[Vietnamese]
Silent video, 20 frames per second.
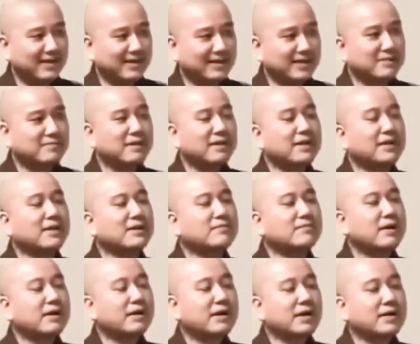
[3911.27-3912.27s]
Nhưng mà nếu
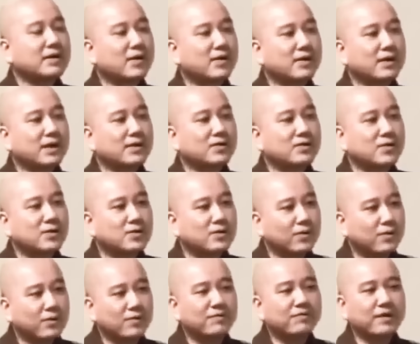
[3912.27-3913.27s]
mà cái nồi canh chua
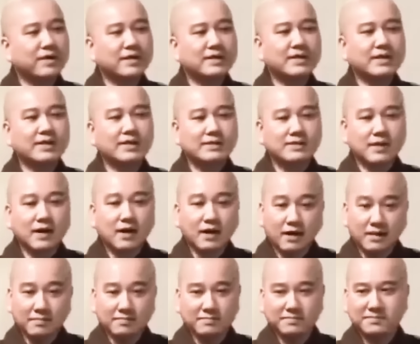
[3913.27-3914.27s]
đủ vị thì
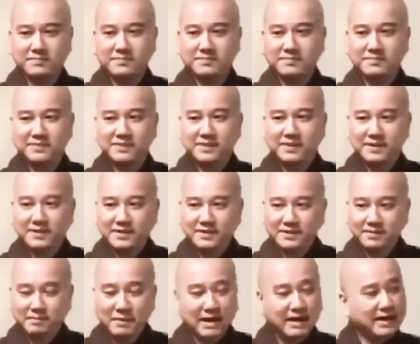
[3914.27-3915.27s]
thơm,
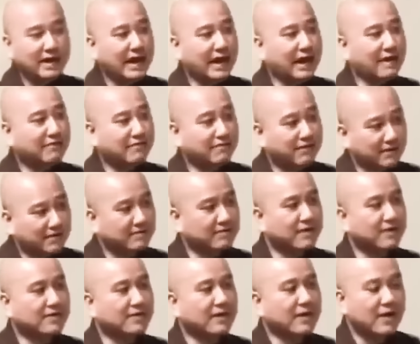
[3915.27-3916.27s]
bạc hà vân
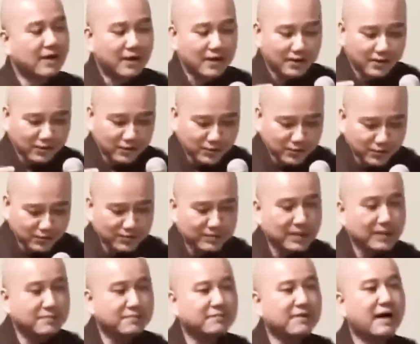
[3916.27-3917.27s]
vân dung
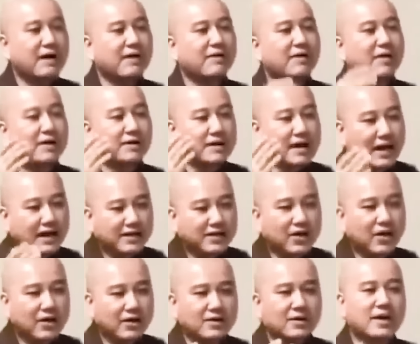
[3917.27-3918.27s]
nhiếp vào để
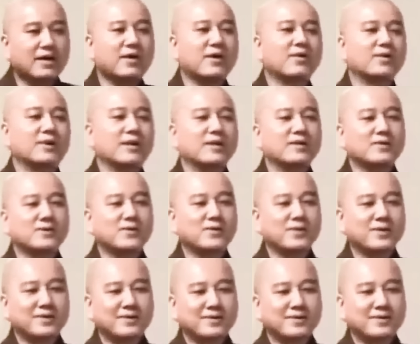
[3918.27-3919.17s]
gọi là nồi canh chua.